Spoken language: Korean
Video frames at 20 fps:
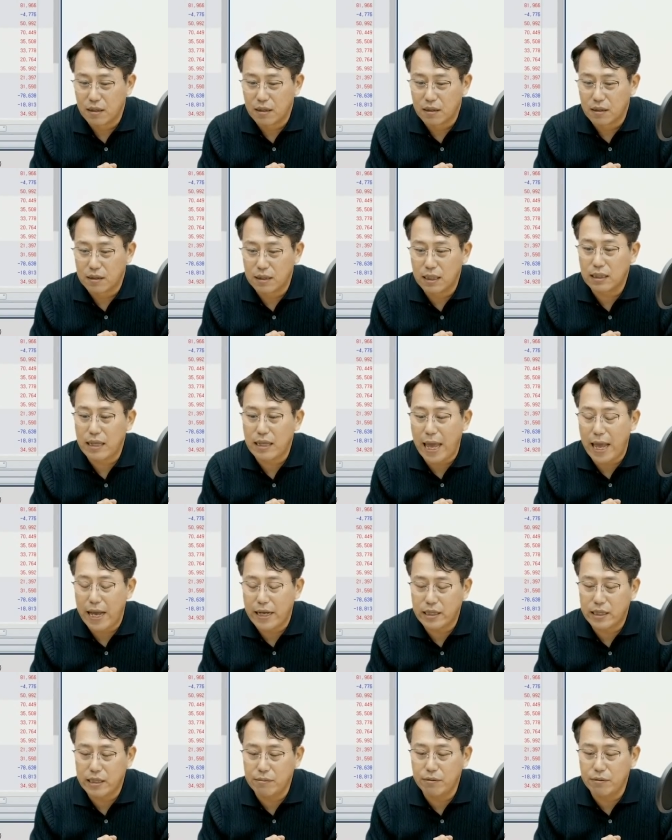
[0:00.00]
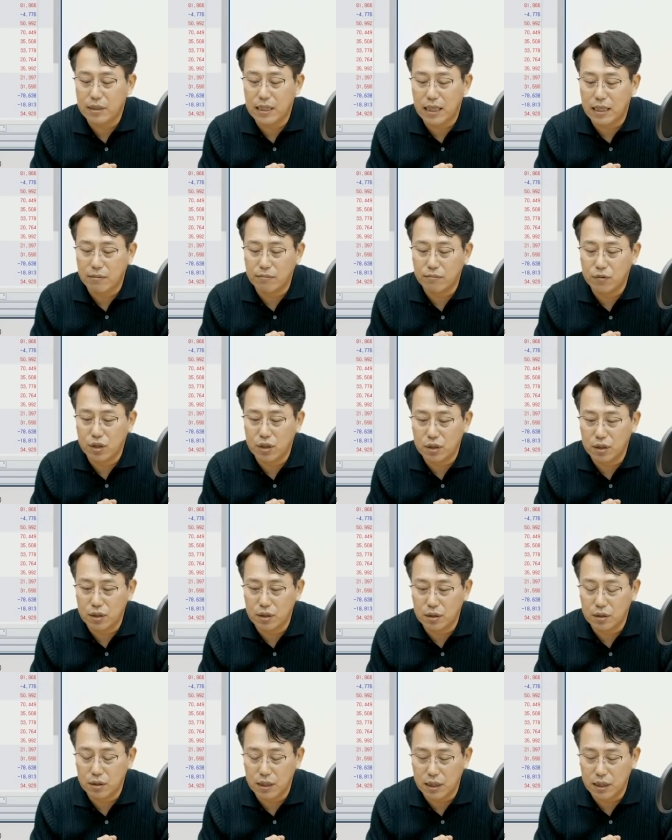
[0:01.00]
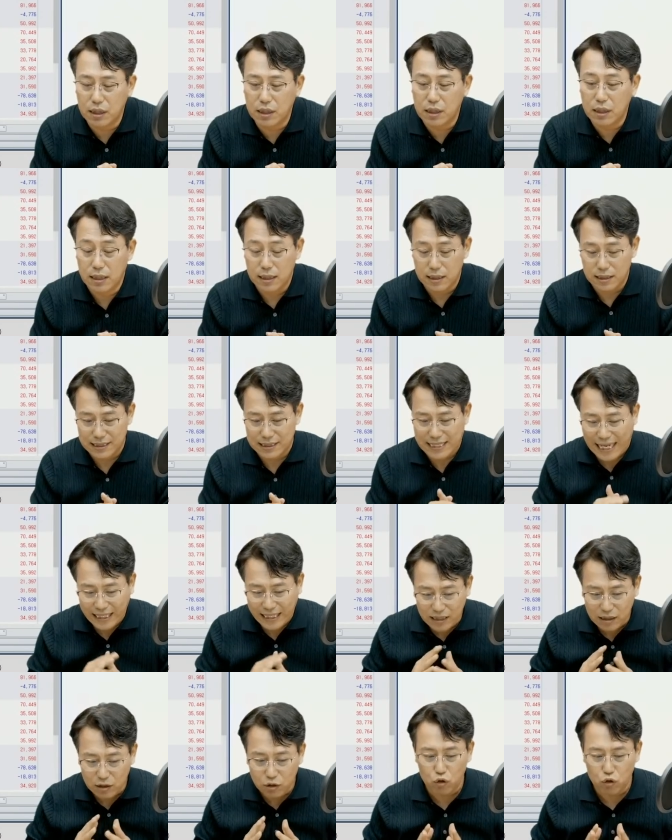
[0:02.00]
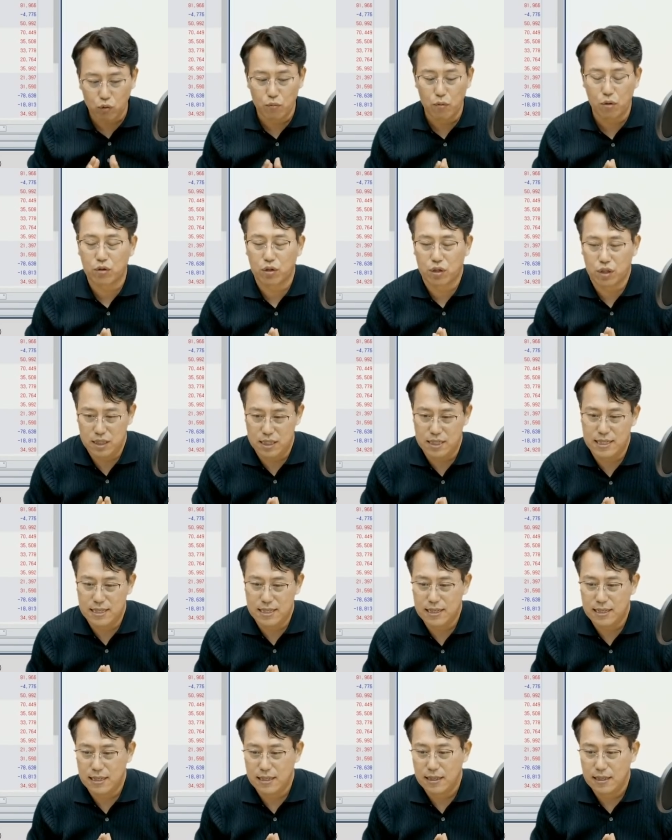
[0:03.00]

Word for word: 그래서 액티브 자금들이 사는 종목들,